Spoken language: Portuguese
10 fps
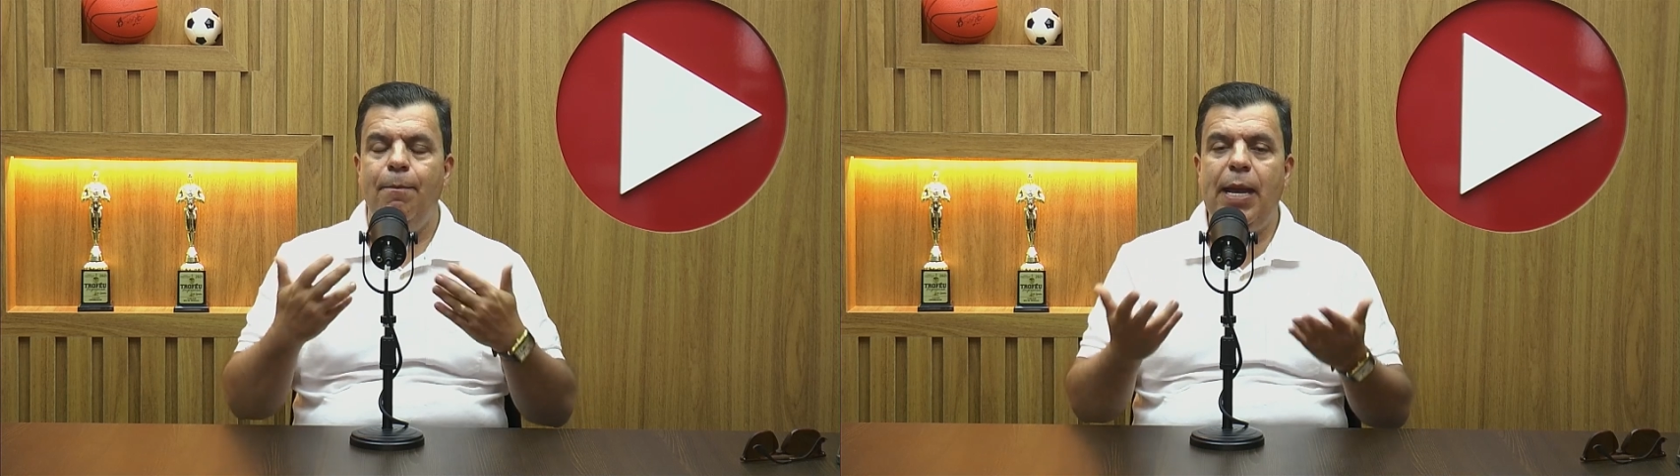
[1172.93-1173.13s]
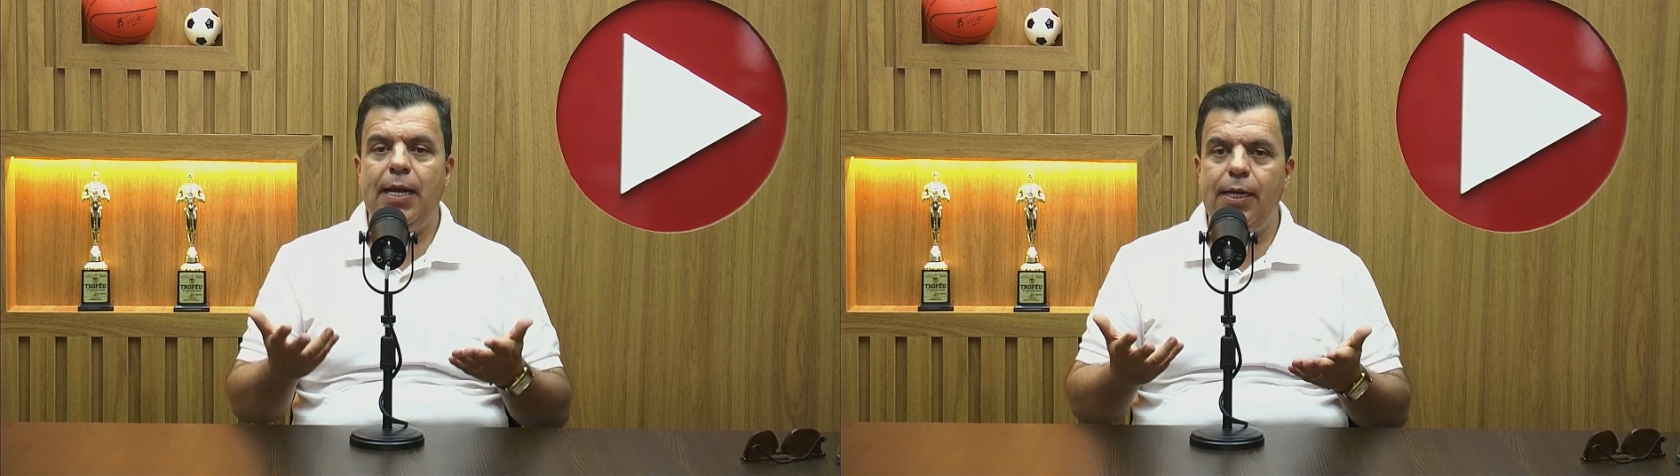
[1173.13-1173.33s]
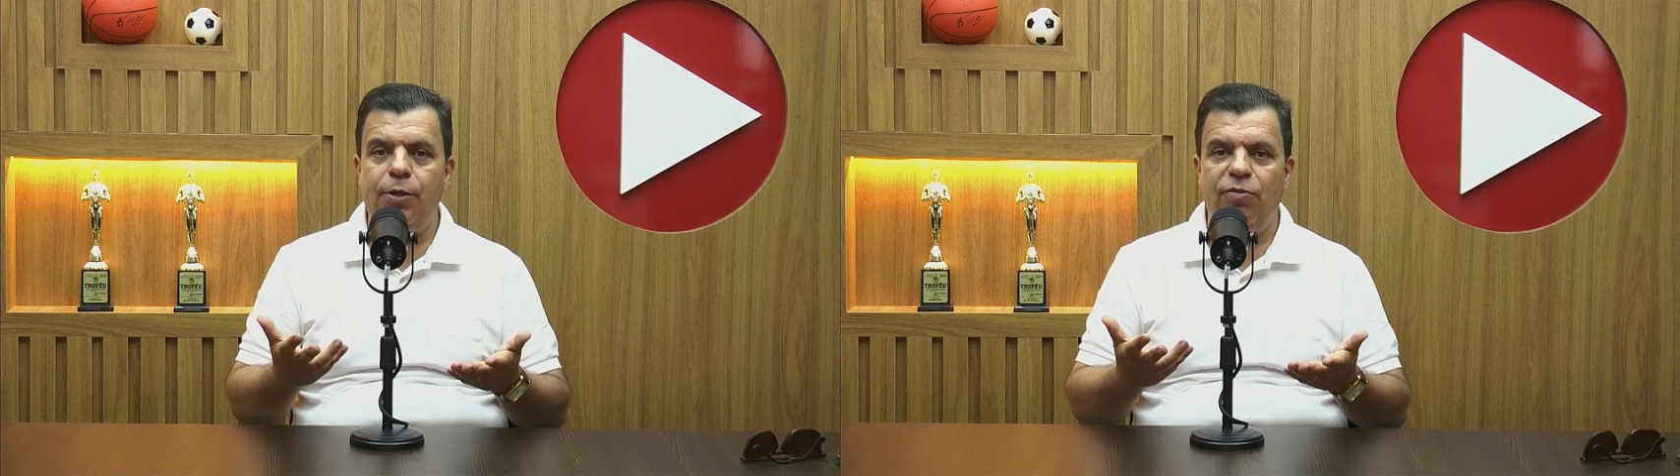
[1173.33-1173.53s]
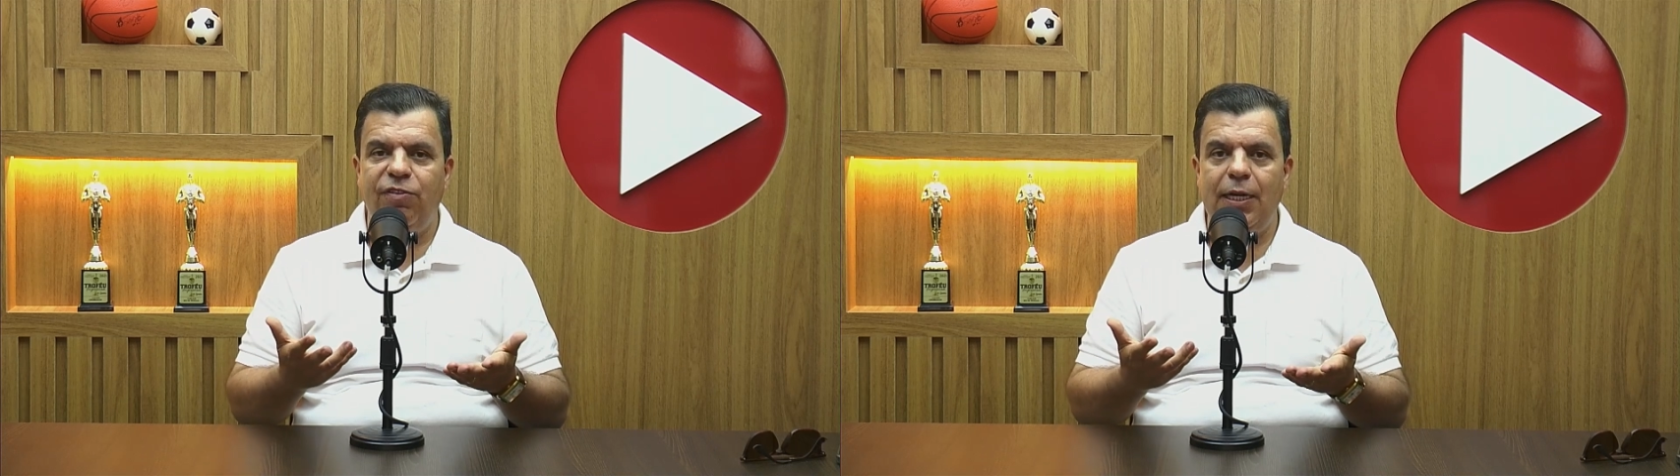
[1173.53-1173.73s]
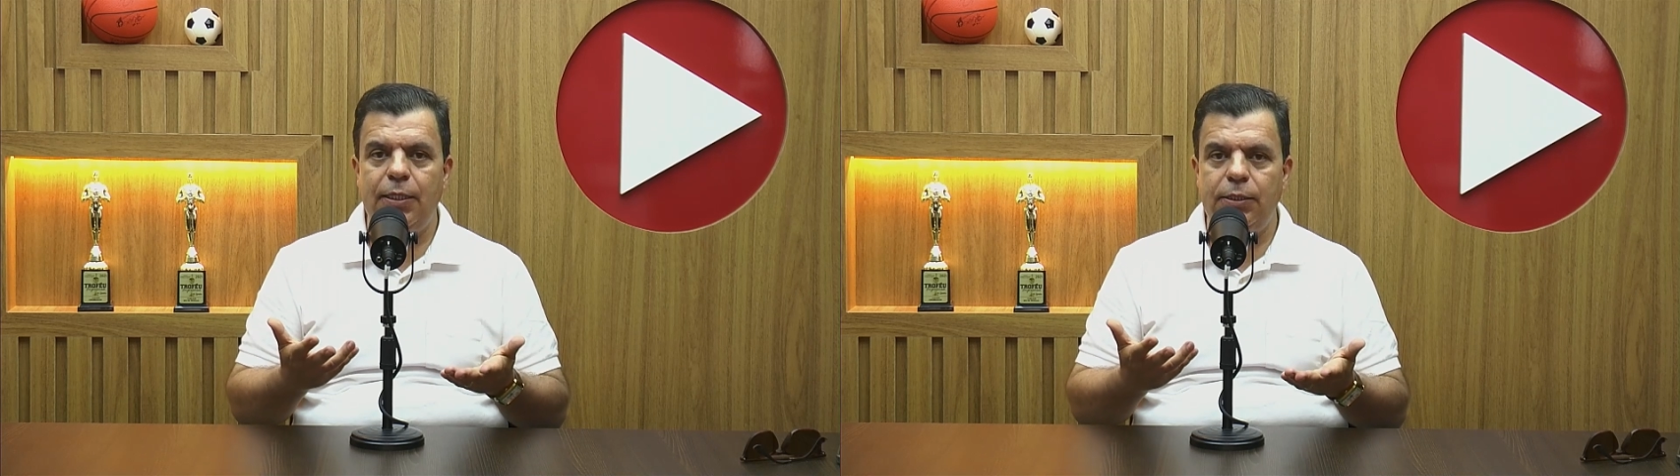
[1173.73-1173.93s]
pega eu
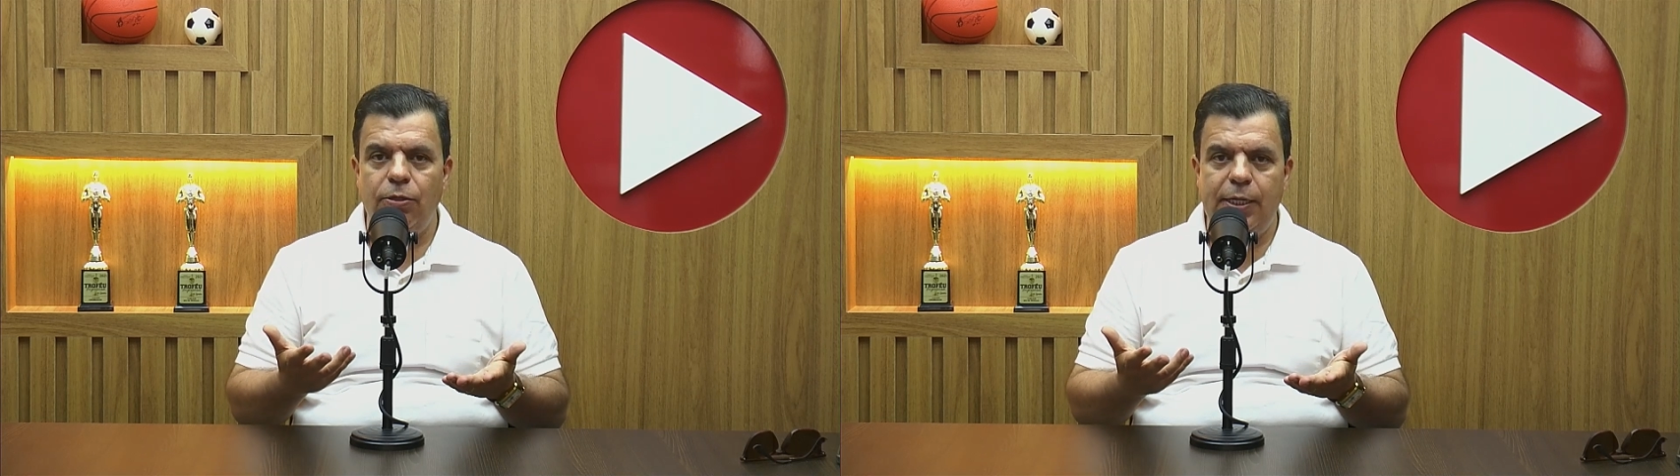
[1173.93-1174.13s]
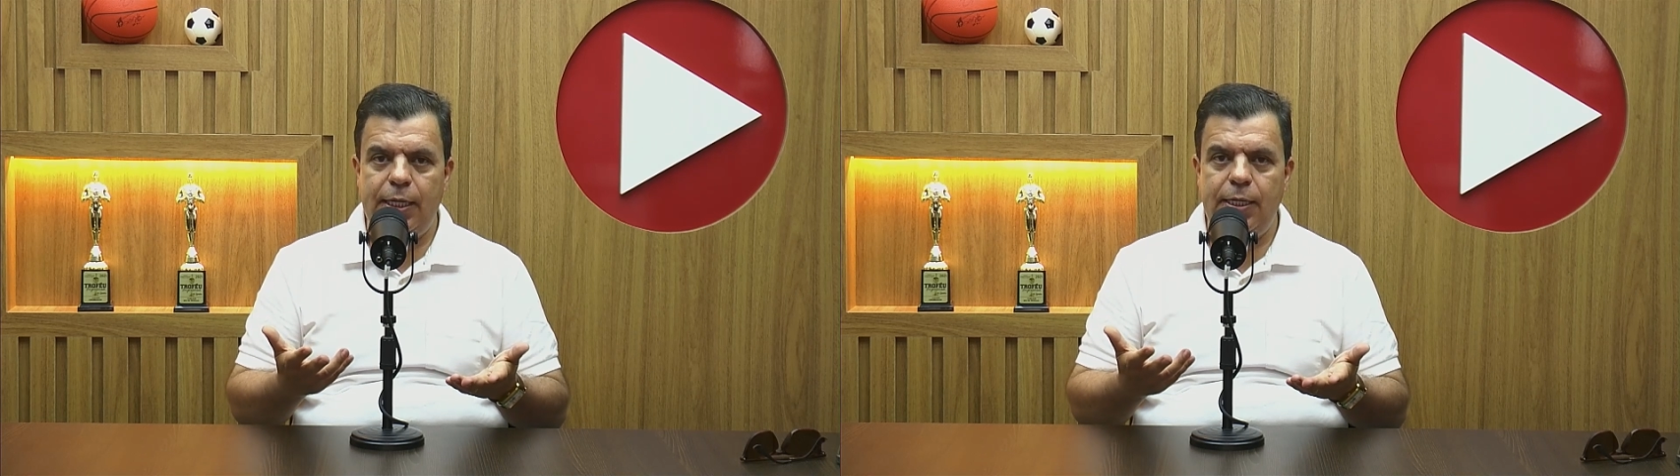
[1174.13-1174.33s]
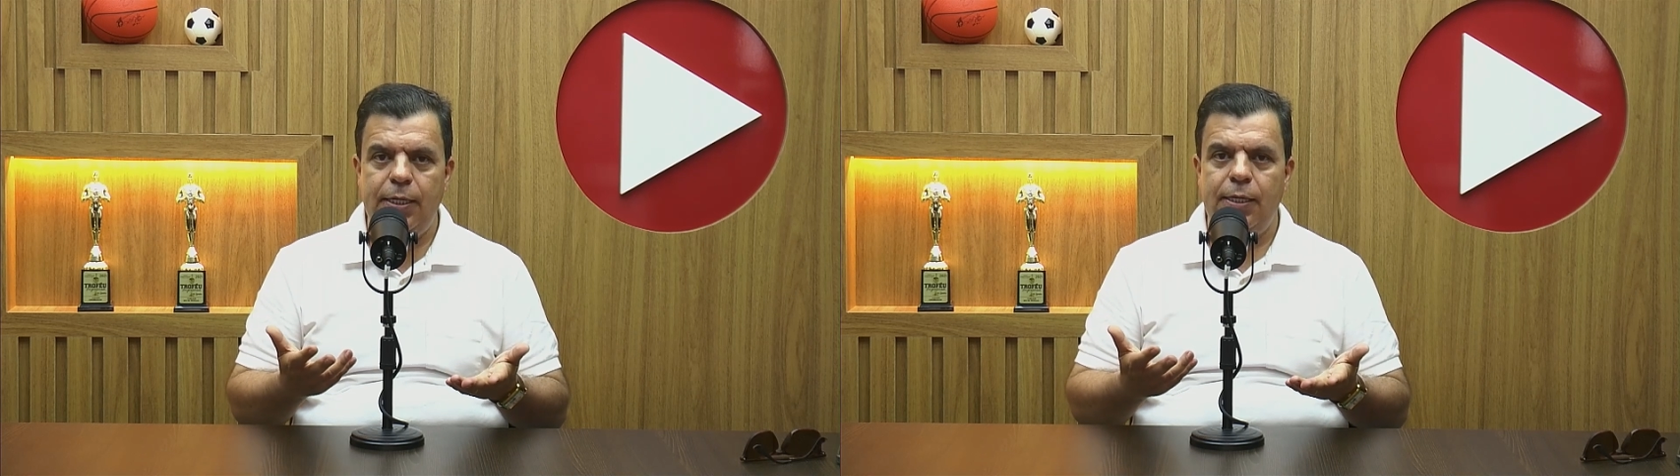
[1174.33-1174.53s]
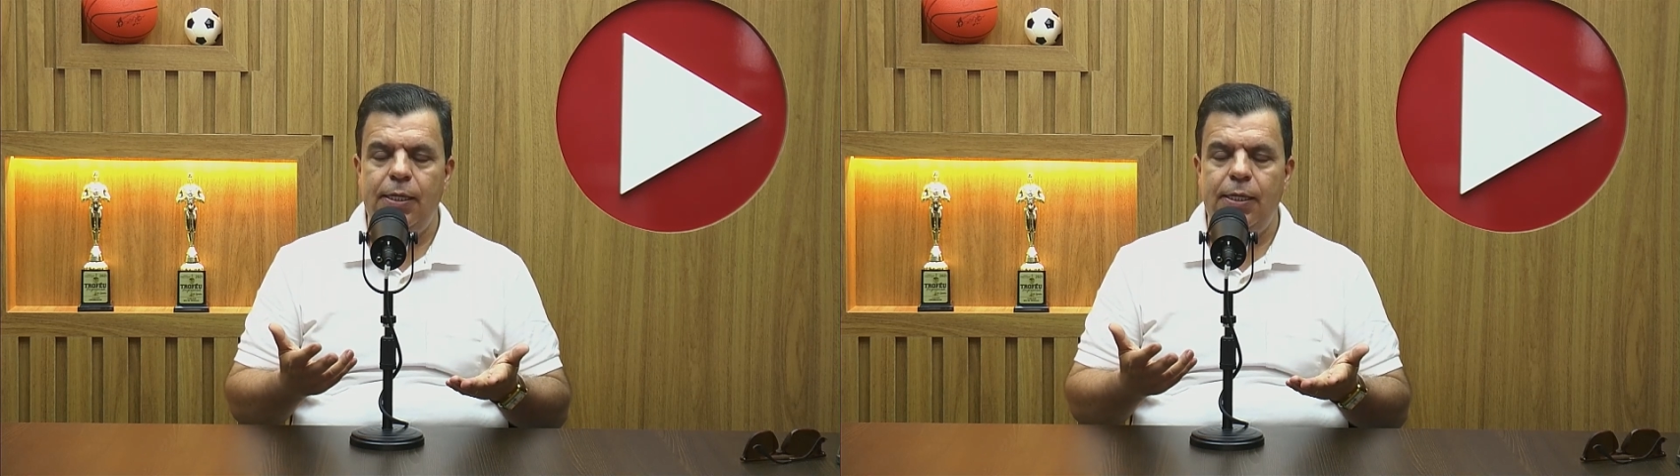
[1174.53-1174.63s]
falando aqui,